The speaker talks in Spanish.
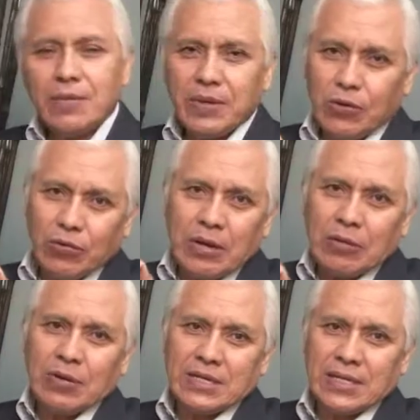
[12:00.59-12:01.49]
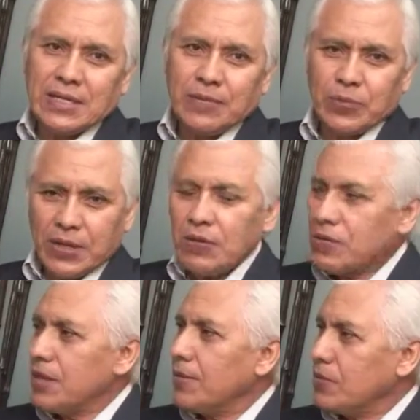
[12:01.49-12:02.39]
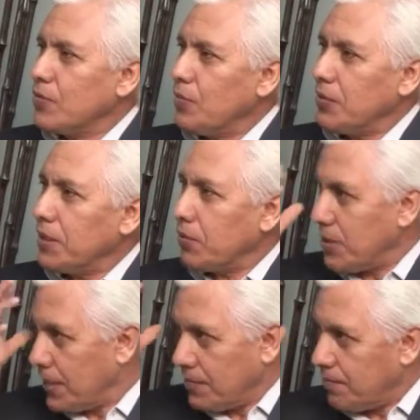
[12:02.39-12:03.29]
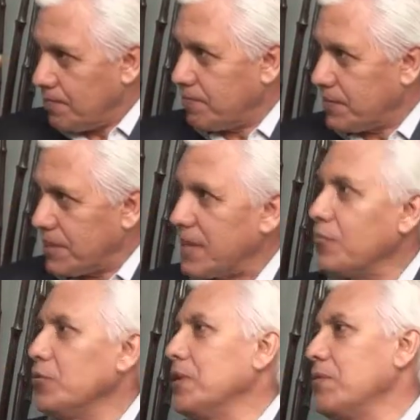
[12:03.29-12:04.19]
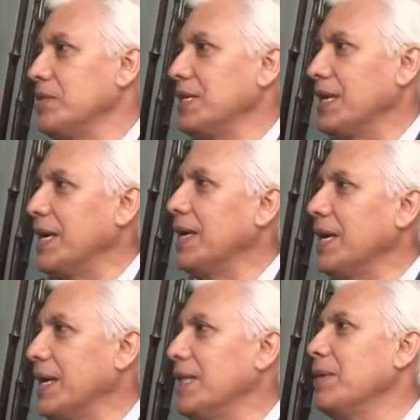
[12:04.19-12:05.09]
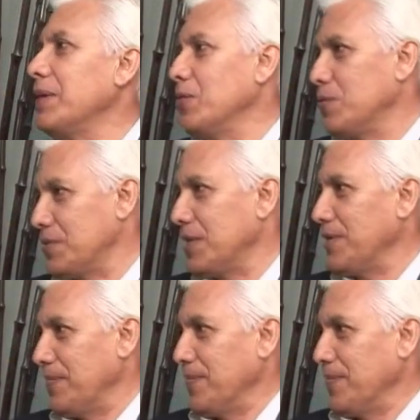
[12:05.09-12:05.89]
mejor a un adolescente, ¿por qué no nos hablas de un poquito del cerebro de un adolescente? ¿Qué, tan maduro está?